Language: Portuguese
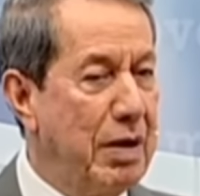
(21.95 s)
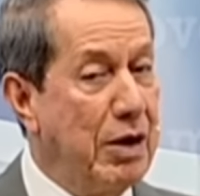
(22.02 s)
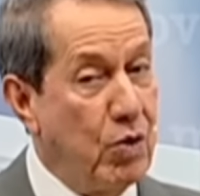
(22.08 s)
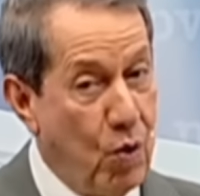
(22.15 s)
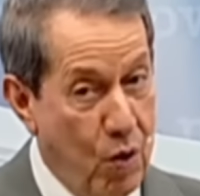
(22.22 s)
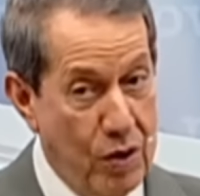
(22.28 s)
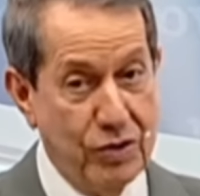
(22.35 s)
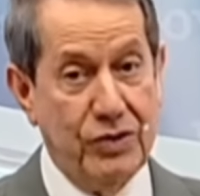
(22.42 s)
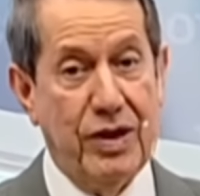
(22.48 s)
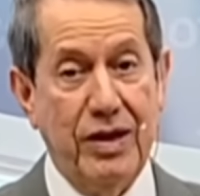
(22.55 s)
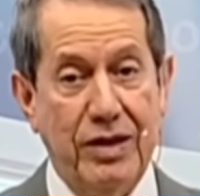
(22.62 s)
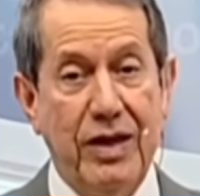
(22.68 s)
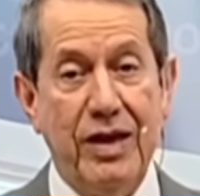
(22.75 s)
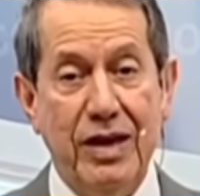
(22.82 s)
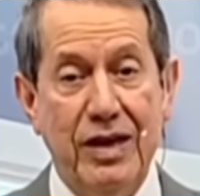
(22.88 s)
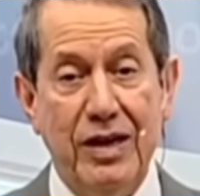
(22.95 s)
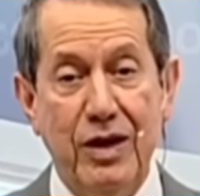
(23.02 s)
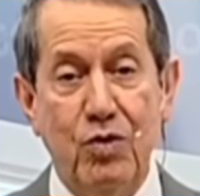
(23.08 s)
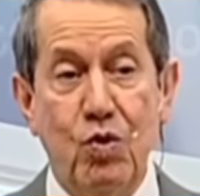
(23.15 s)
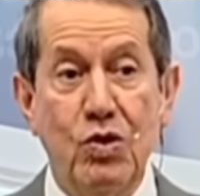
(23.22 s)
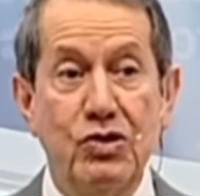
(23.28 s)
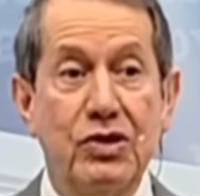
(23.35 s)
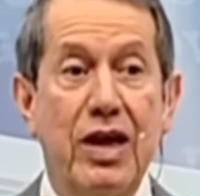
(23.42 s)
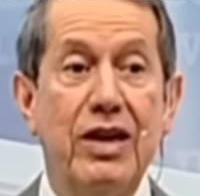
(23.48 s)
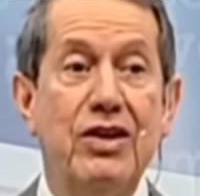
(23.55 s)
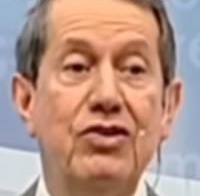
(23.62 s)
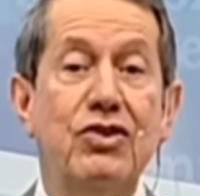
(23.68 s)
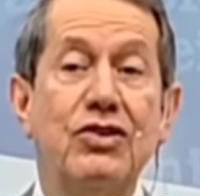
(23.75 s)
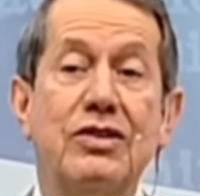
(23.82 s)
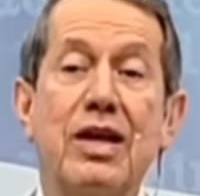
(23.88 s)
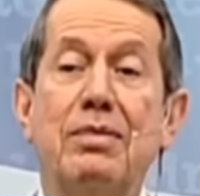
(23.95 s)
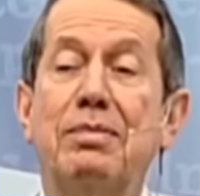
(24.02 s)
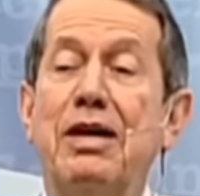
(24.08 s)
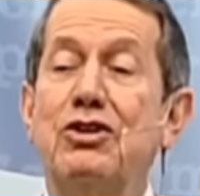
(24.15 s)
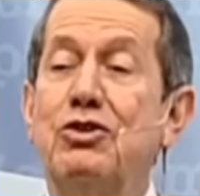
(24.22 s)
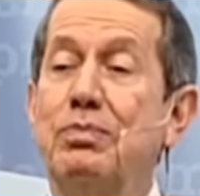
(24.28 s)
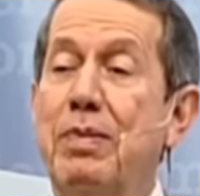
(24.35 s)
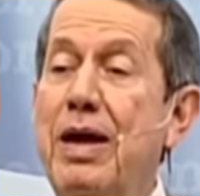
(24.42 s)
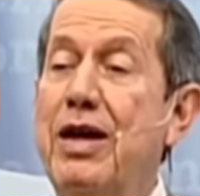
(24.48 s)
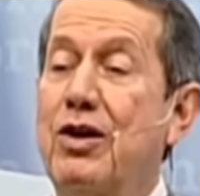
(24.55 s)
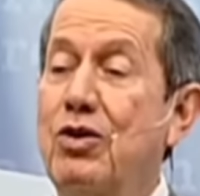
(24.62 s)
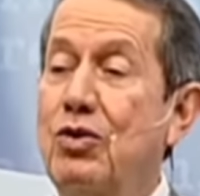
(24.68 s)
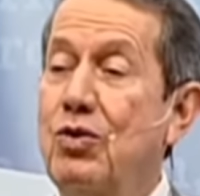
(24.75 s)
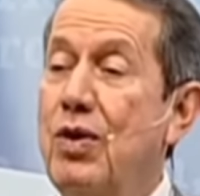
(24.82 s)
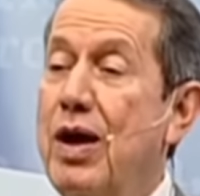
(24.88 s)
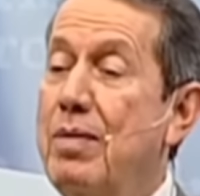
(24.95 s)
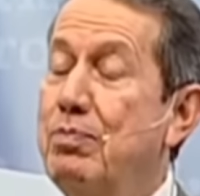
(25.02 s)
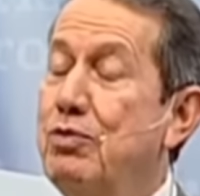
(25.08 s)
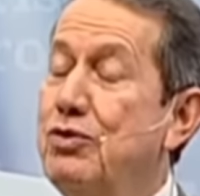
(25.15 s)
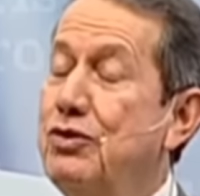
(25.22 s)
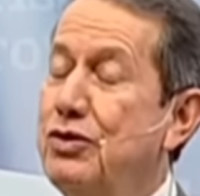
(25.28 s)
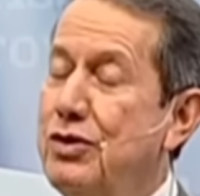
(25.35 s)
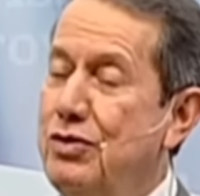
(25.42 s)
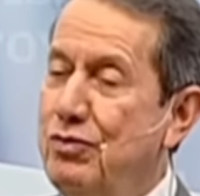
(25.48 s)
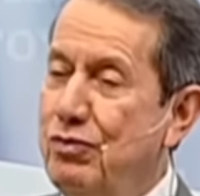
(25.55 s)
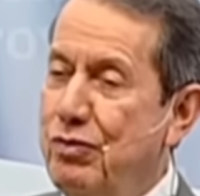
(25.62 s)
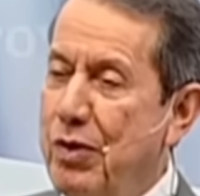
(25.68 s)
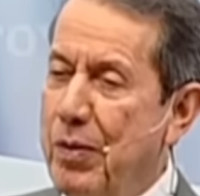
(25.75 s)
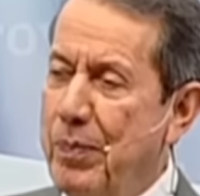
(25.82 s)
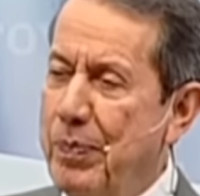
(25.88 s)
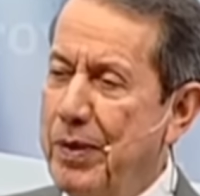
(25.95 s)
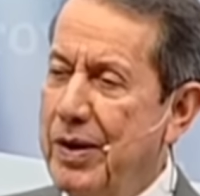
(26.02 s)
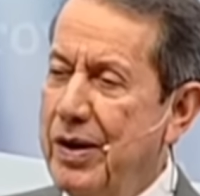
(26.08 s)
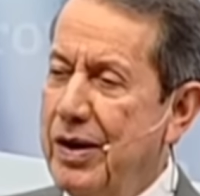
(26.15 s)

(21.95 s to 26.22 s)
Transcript: mas gosta dele e gostaria de estar mais perto. É possível.